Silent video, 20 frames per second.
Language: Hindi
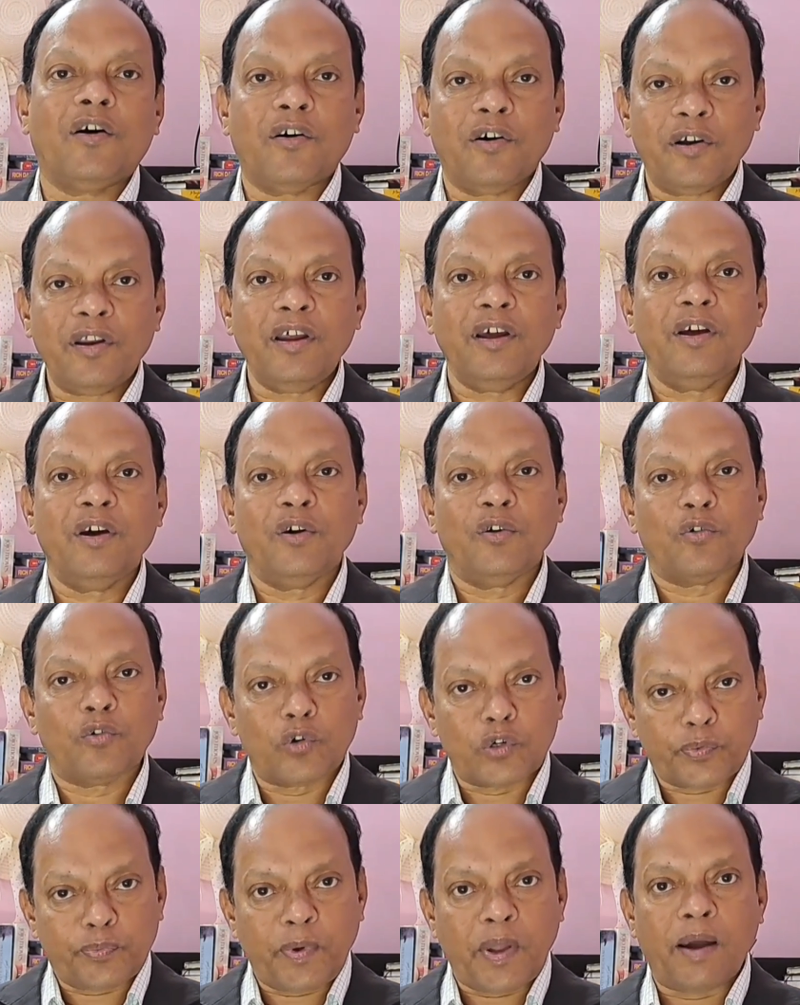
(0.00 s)
और
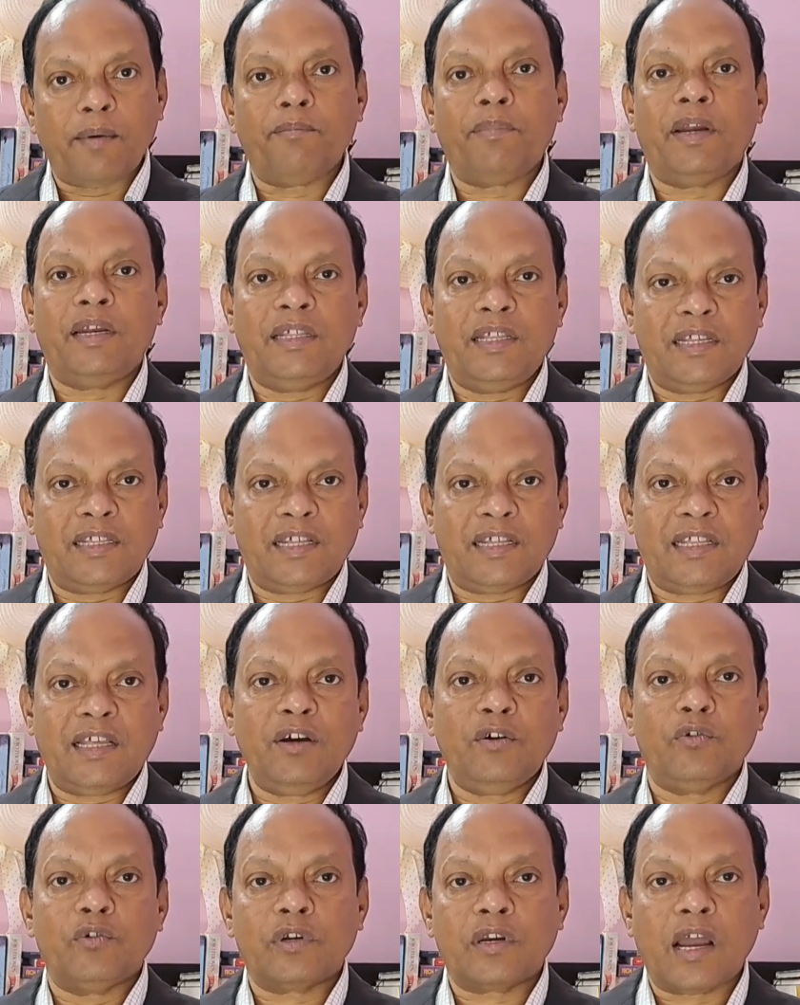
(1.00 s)
उस पर हम भेज देते
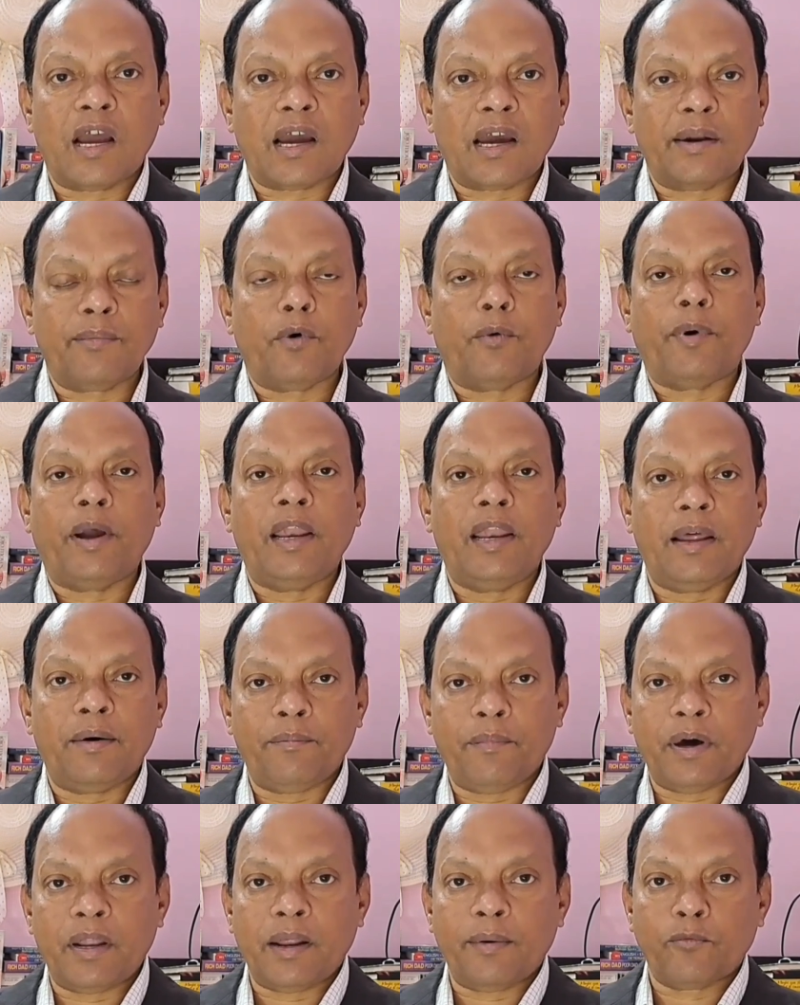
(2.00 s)
थे उनका अगर मोबाइल
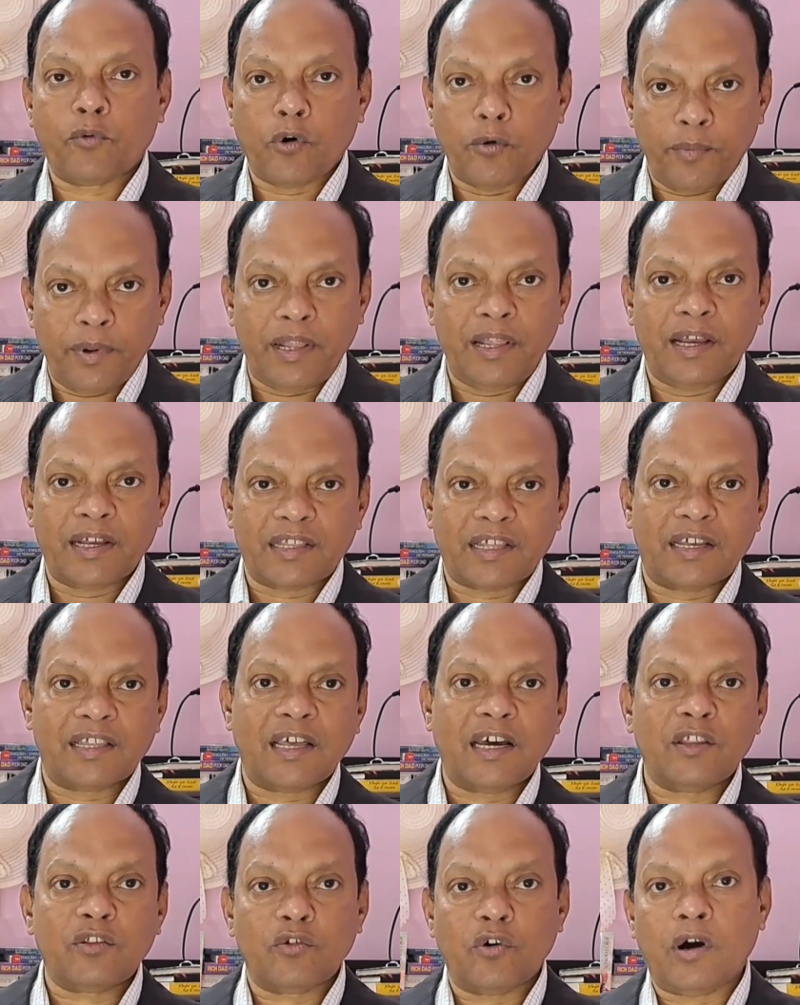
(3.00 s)
नंबर हमको मिल जाता
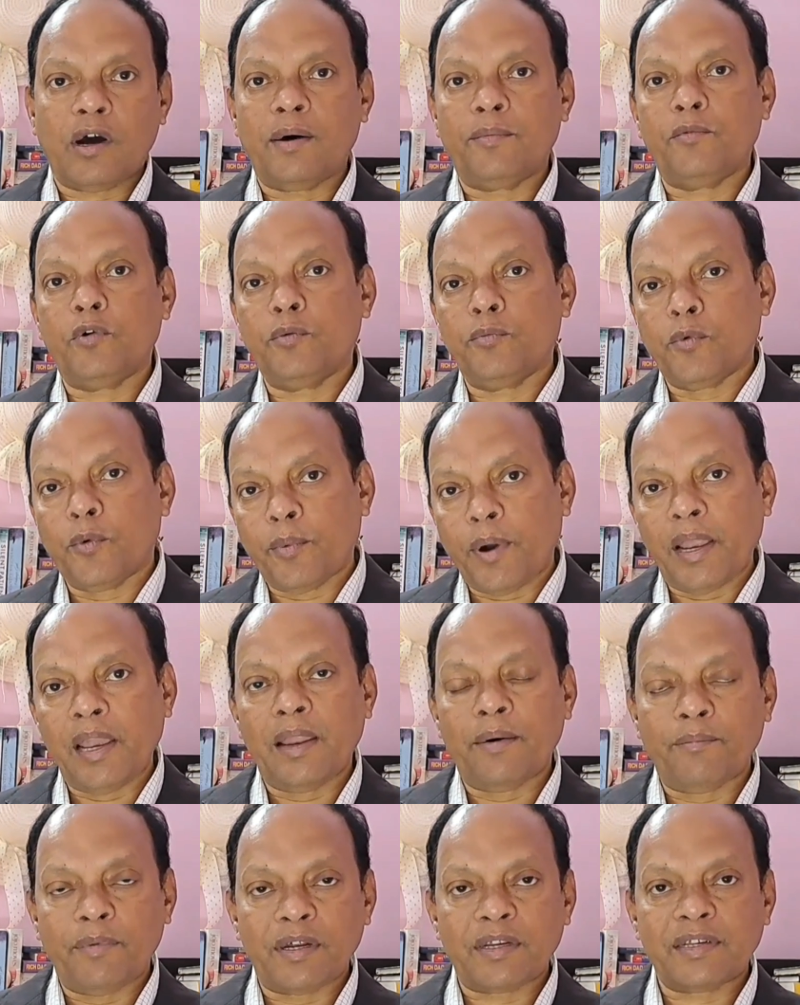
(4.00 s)
था तो हम वो
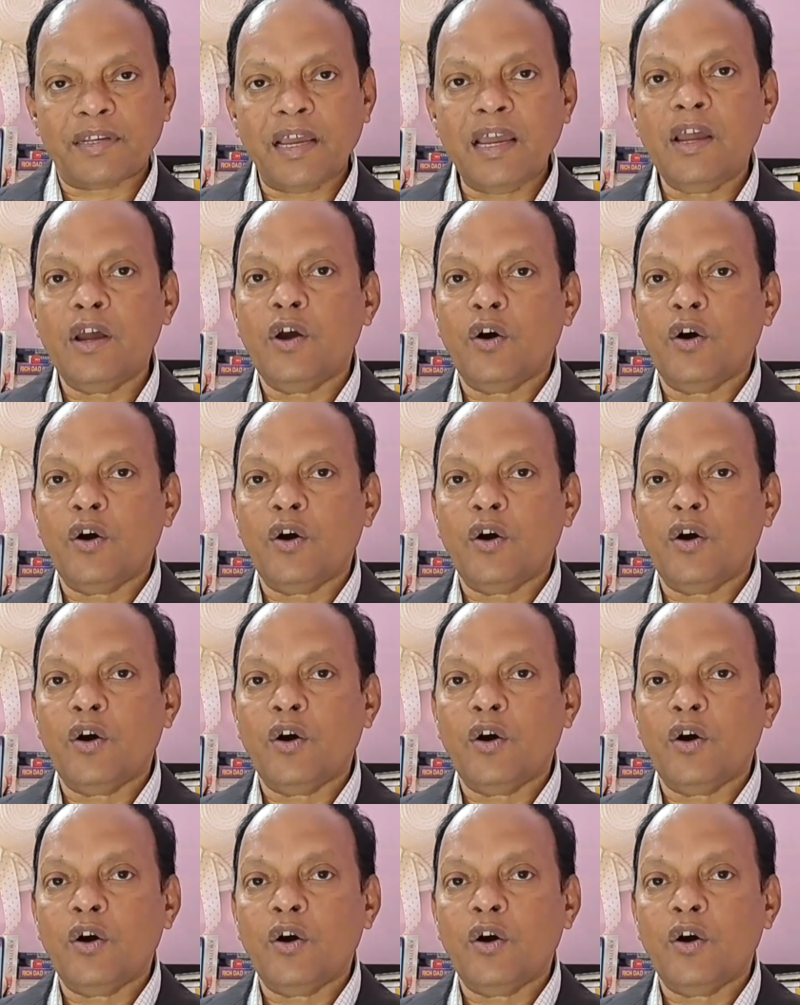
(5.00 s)
मोबाइल नंबर से